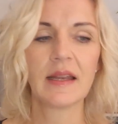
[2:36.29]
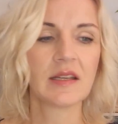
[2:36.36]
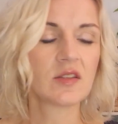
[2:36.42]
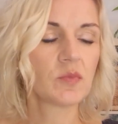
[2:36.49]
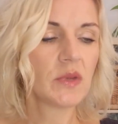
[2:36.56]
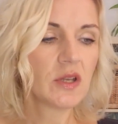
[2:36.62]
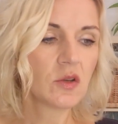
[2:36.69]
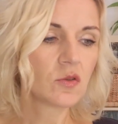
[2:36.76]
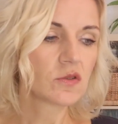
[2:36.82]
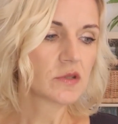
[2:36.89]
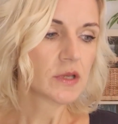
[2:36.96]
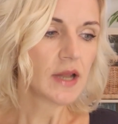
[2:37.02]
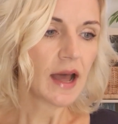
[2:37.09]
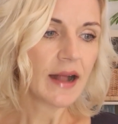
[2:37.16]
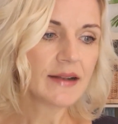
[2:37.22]
das mit in
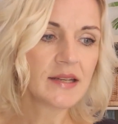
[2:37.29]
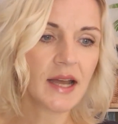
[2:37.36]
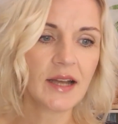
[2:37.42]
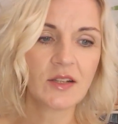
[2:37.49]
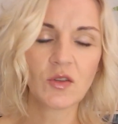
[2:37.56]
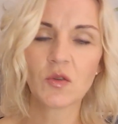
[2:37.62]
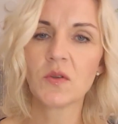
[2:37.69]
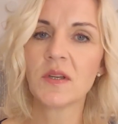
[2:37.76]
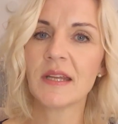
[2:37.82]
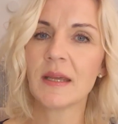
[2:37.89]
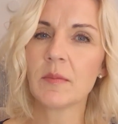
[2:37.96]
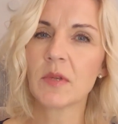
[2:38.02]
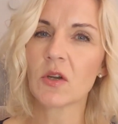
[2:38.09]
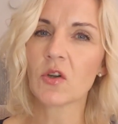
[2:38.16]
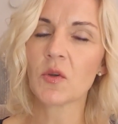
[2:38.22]
unseren Alltag zu
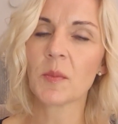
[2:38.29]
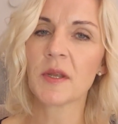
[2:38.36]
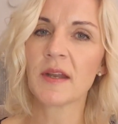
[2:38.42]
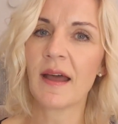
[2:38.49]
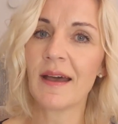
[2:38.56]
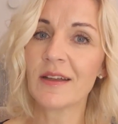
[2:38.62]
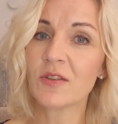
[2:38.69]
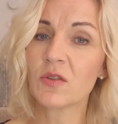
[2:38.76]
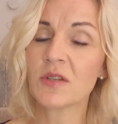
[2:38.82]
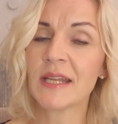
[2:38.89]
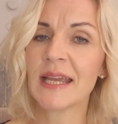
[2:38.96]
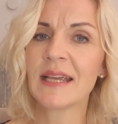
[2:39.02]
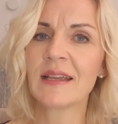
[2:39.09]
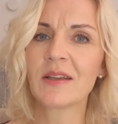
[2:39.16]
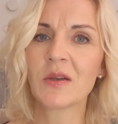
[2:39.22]
nehmen, darüber
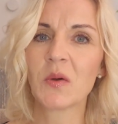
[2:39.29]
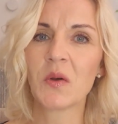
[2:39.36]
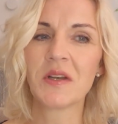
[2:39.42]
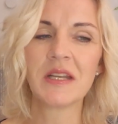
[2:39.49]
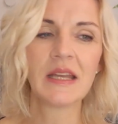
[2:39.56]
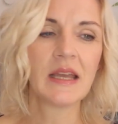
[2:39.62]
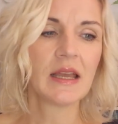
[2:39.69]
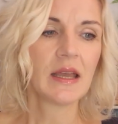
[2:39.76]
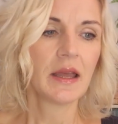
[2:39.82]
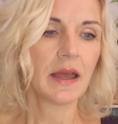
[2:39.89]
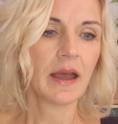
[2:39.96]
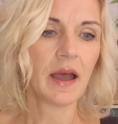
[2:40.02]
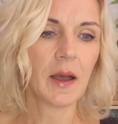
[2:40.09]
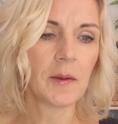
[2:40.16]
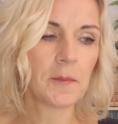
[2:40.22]
nachzudenken und
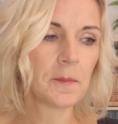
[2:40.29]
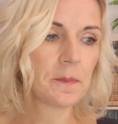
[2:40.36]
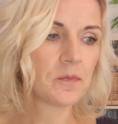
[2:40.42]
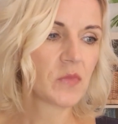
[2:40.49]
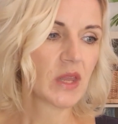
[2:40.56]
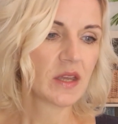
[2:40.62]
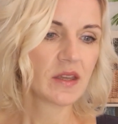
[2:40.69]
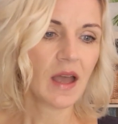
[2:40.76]
ähm,